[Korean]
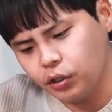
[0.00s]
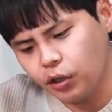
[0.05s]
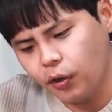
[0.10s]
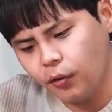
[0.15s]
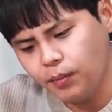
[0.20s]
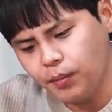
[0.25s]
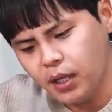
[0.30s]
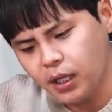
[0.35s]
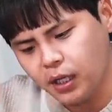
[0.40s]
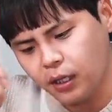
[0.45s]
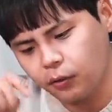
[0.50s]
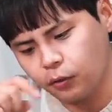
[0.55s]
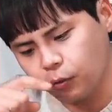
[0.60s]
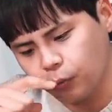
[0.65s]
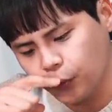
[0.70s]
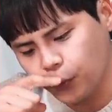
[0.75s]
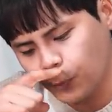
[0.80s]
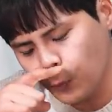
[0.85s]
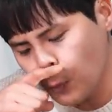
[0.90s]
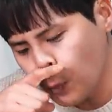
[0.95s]
현미가루
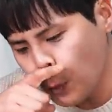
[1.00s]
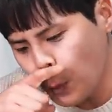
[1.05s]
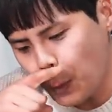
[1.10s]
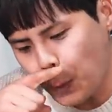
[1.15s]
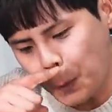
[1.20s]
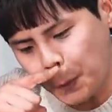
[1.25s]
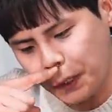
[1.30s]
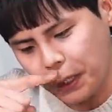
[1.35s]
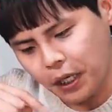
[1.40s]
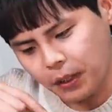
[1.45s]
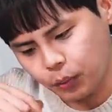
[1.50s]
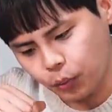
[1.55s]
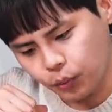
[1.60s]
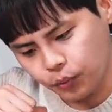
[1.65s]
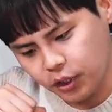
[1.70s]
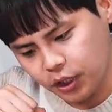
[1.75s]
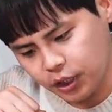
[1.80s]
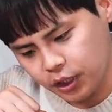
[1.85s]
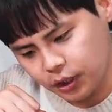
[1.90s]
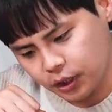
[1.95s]
뭐 요런 건가
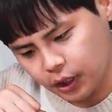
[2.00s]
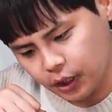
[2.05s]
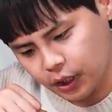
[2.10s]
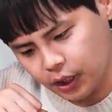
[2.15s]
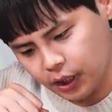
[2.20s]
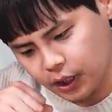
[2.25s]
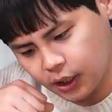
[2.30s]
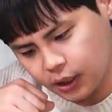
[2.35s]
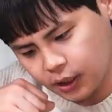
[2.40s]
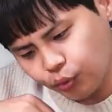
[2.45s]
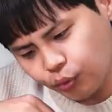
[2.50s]
봅니다.